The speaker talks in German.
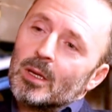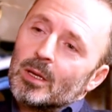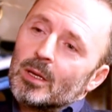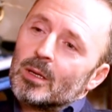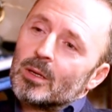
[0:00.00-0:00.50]
Wie ist
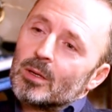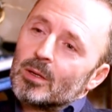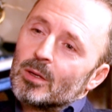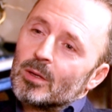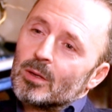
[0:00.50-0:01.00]
denn das?
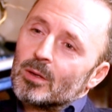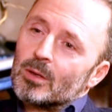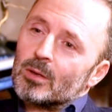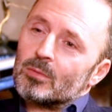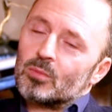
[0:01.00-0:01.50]

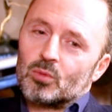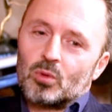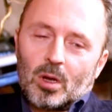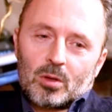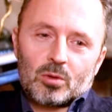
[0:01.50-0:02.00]

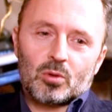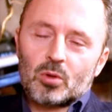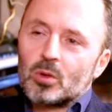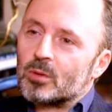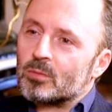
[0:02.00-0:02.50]
Ja, das ist
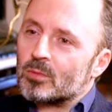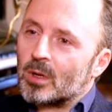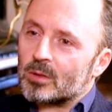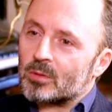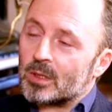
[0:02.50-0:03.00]
schön.
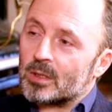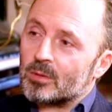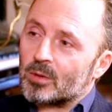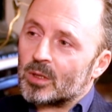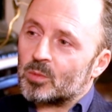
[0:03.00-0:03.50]
Also das ist
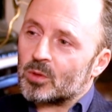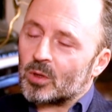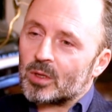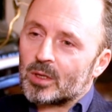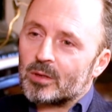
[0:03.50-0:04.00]
eine ganz
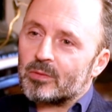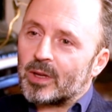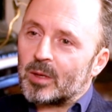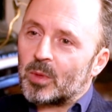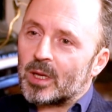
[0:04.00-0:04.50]
besondere
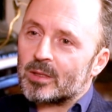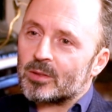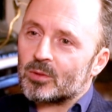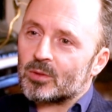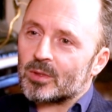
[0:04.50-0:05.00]
Fanbase
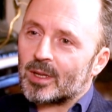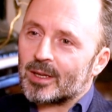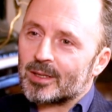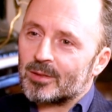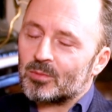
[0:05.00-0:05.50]

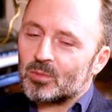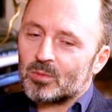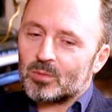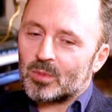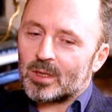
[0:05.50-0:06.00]
sozusagen ne?
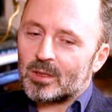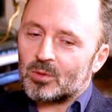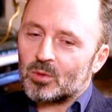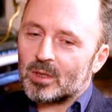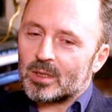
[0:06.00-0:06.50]
bei
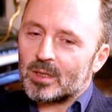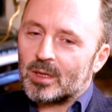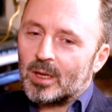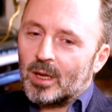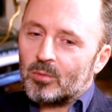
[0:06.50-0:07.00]
den Jugendlichen.
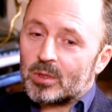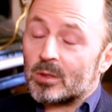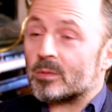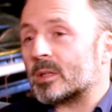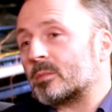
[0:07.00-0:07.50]

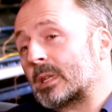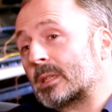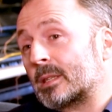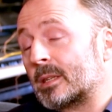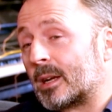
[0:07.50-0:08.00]
Beziehungsweise
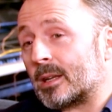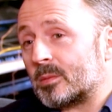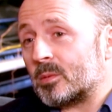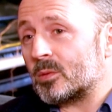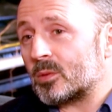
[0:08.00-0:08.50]
manche sind ja gar
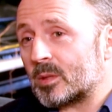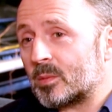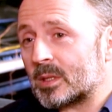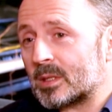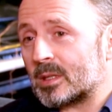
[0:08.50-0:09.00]
nicht mehr jugendlich,
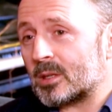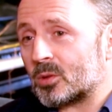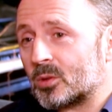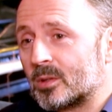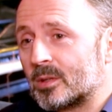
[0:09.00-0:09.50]
manche sind ja
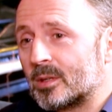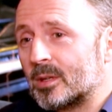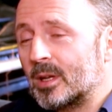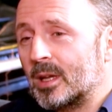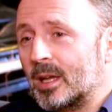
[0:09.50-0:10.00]
schon
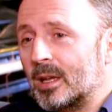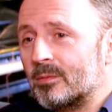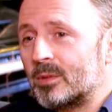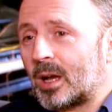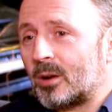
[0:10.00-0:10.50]

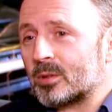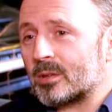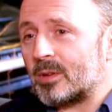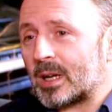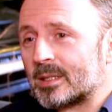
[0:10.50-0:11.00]
wieder
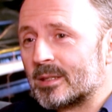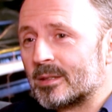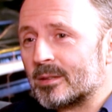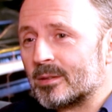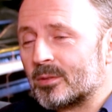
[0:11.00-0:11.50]

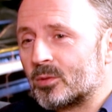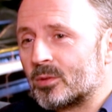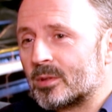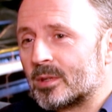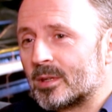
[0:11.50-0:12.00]
rausgewachsen
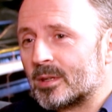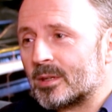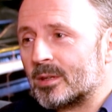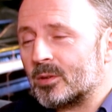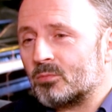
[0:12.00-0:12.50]
und
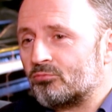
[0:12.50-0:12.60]
äh,